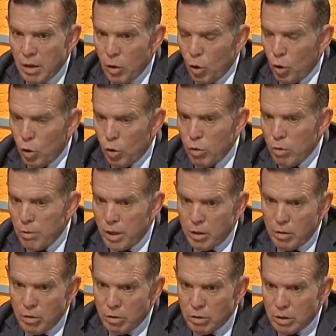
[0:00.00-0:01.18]
los dos
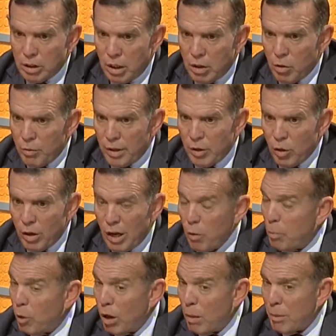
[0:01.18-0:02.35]
gobiernos sean gobiernos largos,
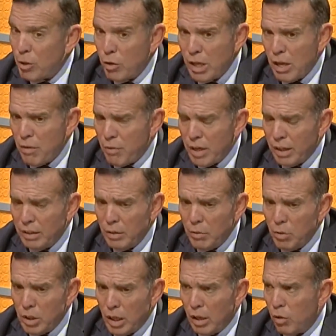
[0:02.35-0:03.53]
pero la mayoría, y fíjate
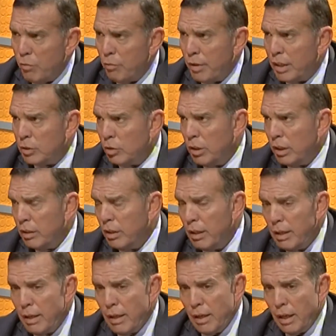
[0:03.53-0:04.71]
vos que la Confederación
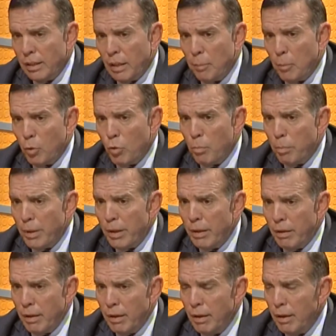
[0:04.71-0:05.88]
está por
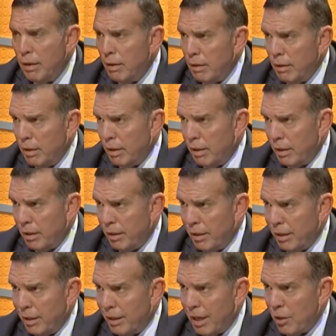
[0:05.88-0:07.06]
cumplir,
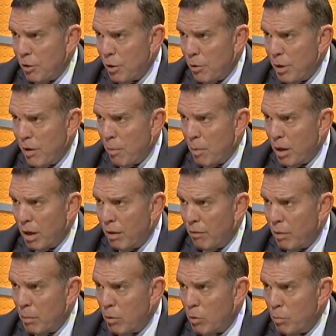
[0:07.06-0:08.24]
eh, el año que viene vamos a,
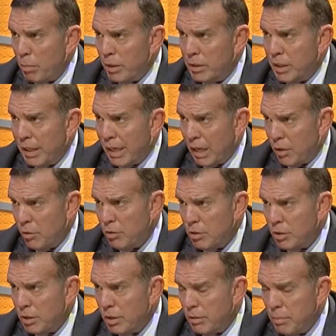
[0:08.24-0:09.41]
vamos a cumplir 100 años. Con
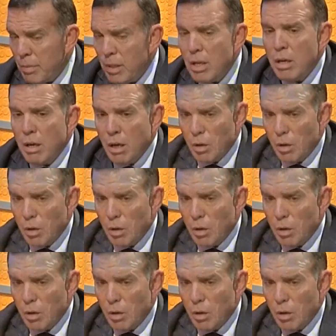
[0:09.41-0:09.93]
el gran torneo.